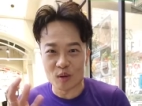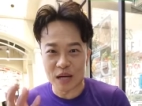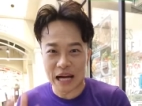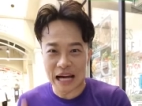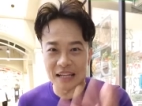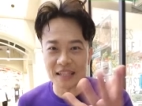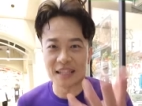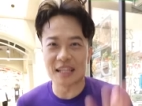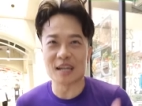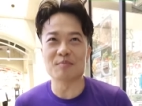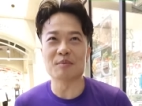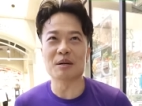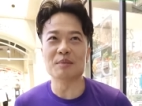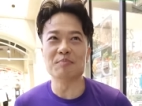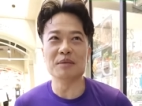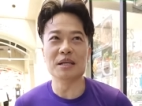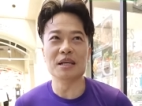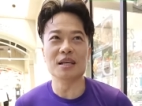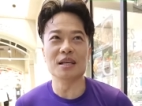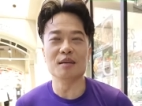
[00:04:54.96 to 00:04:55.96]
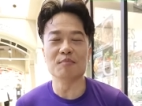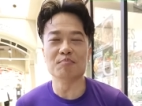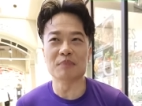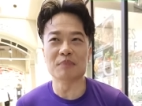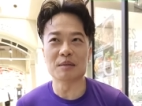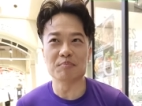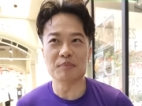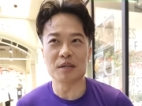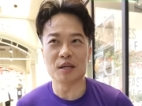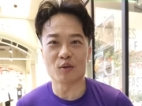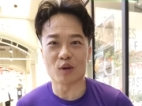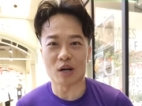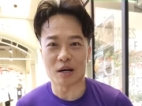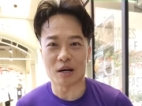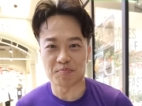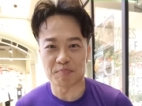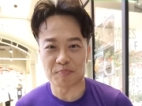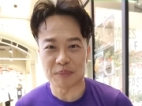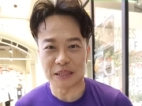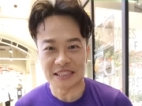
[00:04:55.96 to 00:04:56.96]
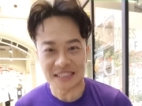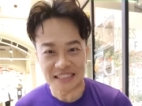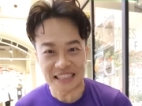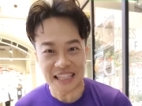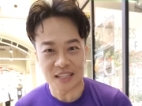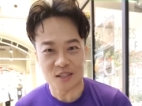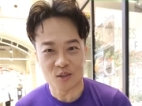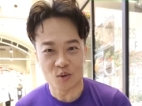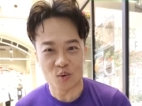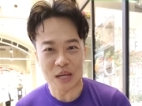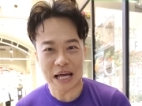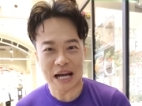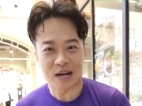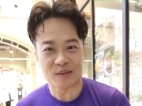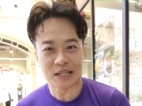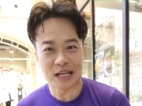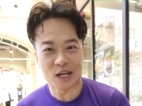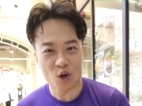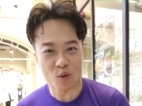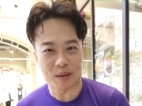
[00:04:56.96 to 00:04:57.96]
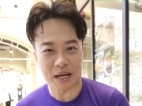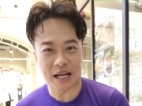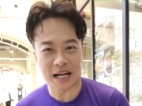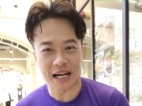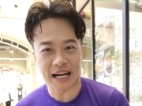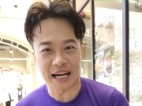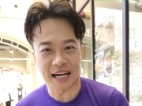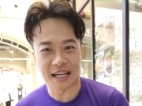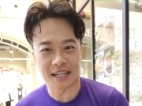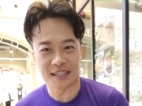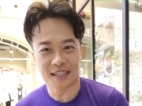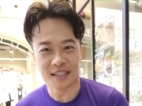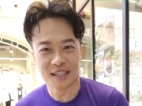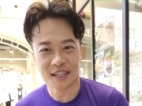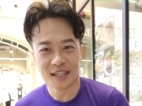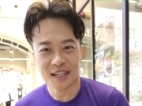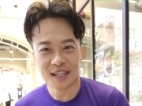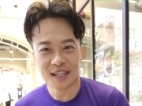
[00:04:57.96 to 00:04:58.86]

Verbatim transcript: ทุกอันเนี่ยมันมีความเป็นจริงอยู่แล้วในโลกพลังงาน